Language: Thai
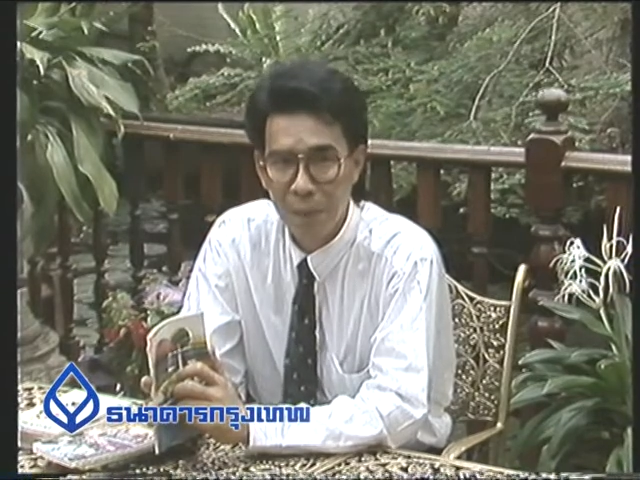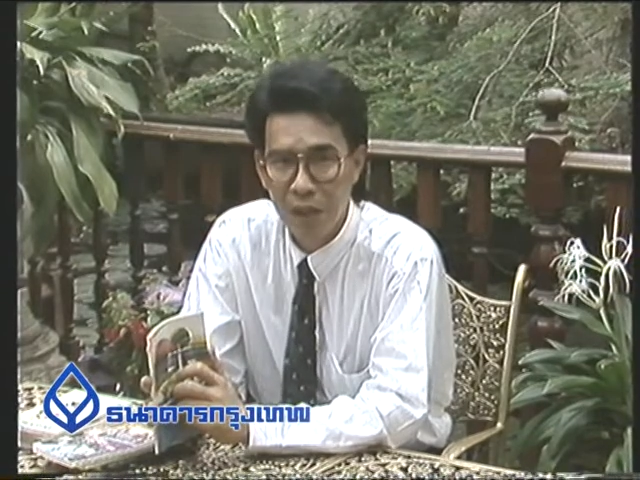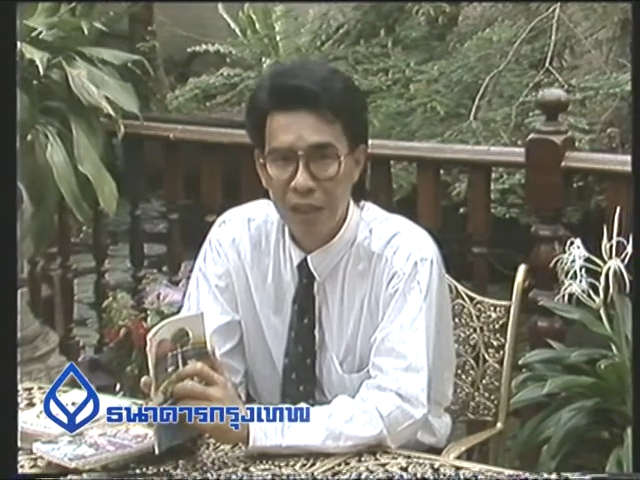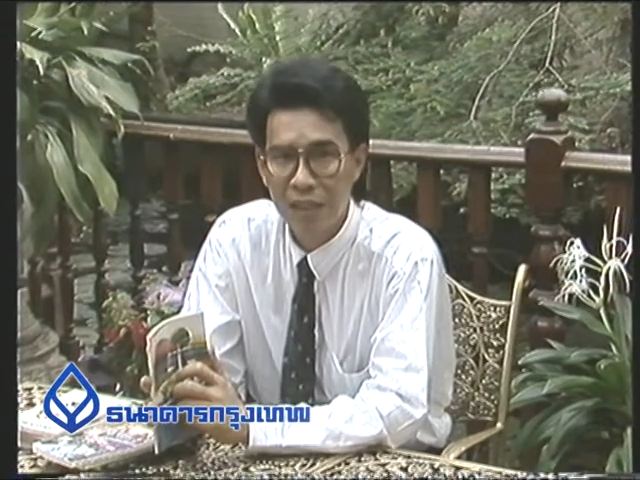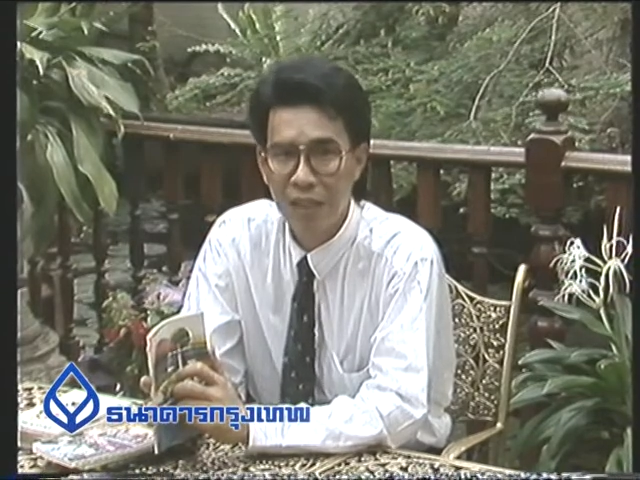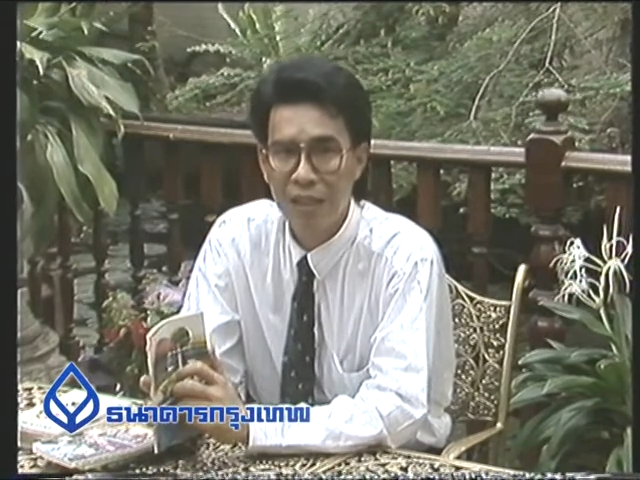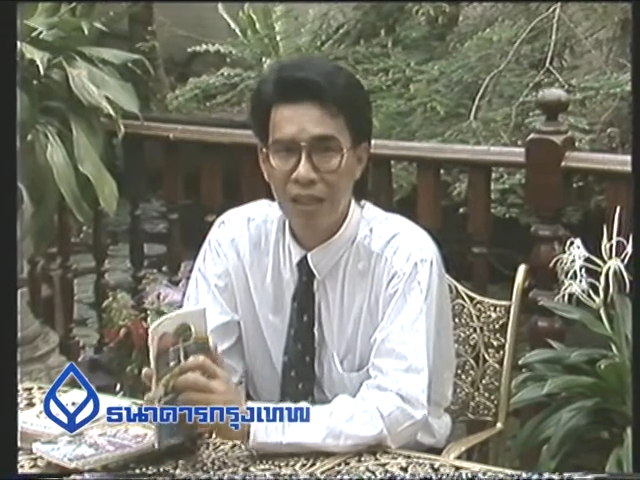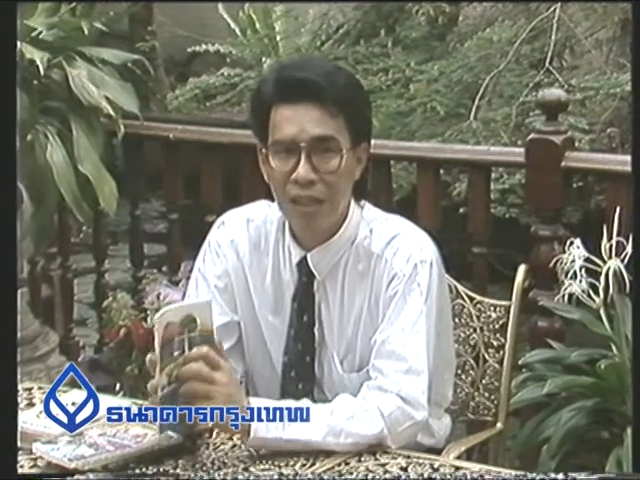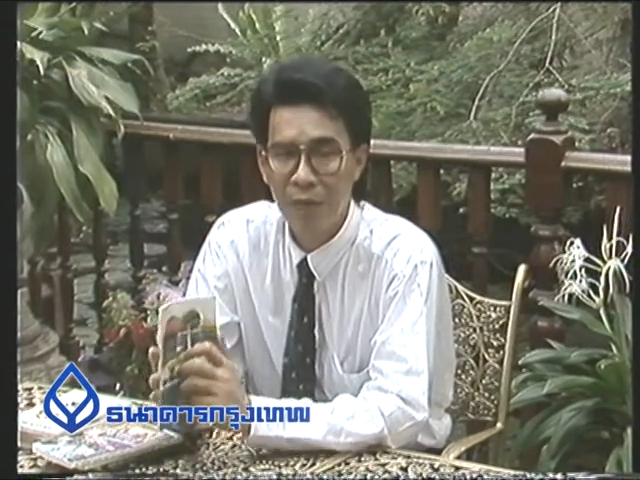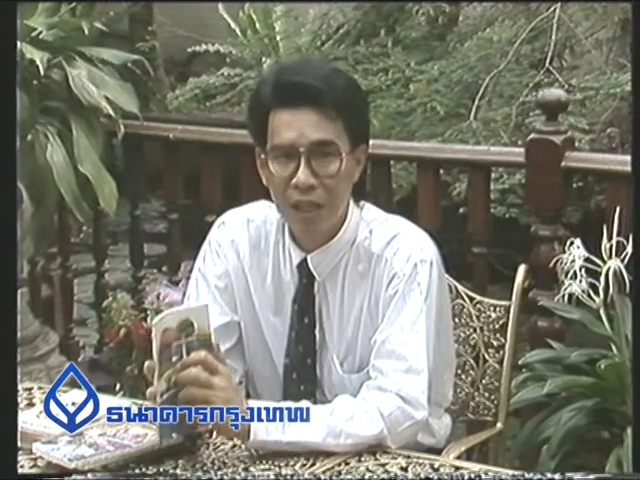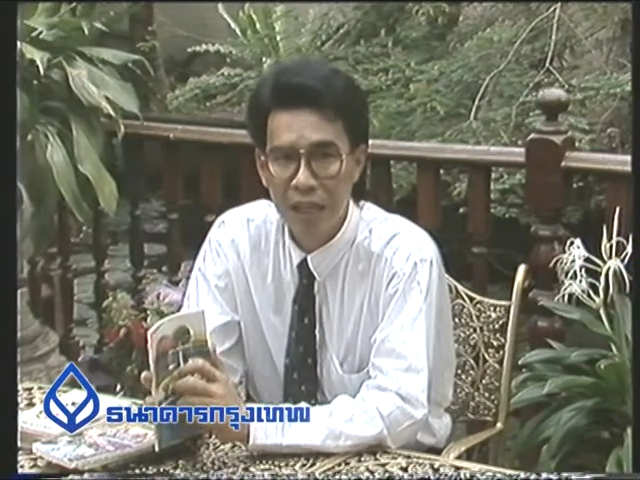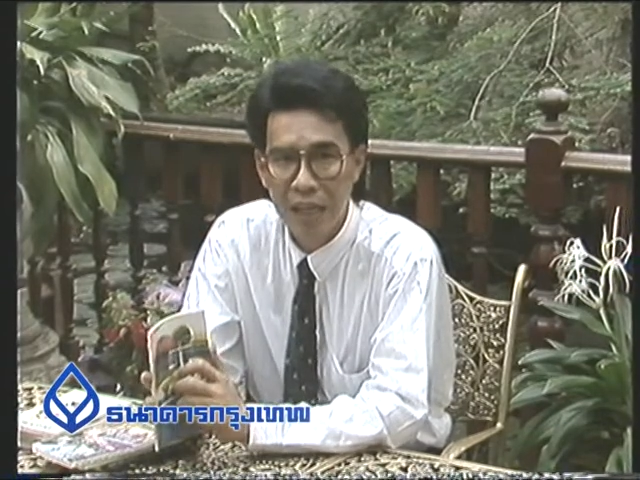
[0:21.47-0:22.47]
พก็เลยจะเสน
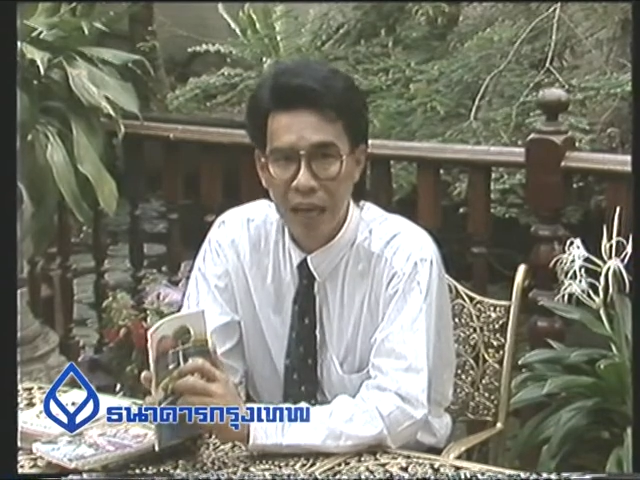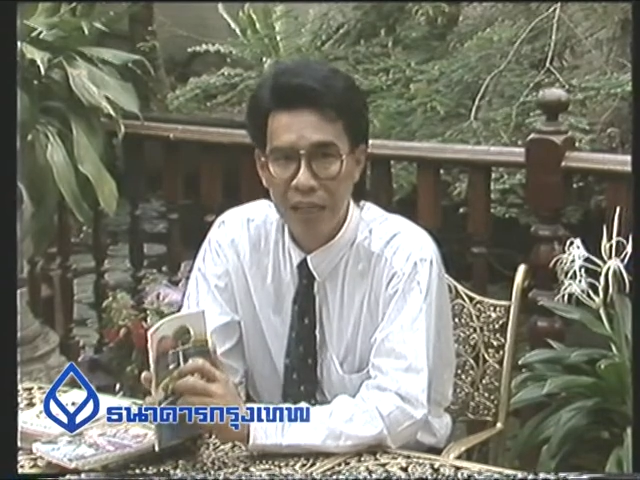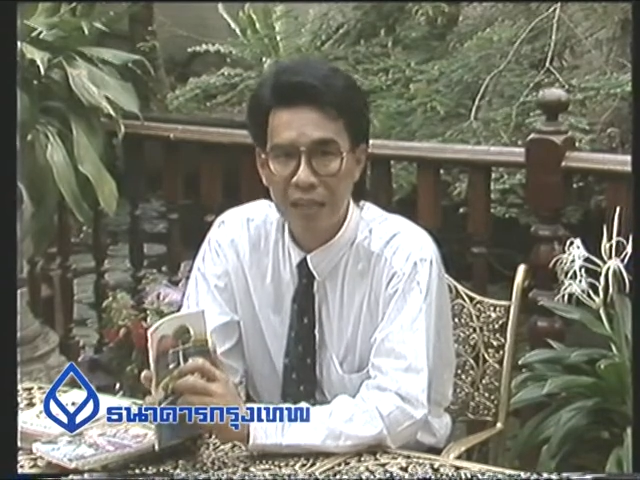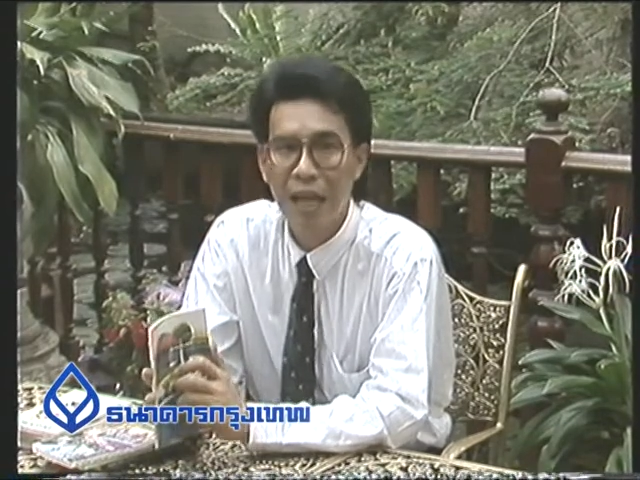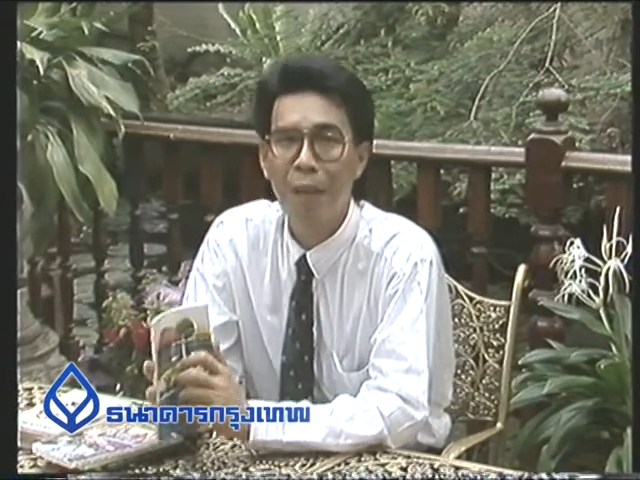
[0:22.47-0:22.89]
อวิธีการ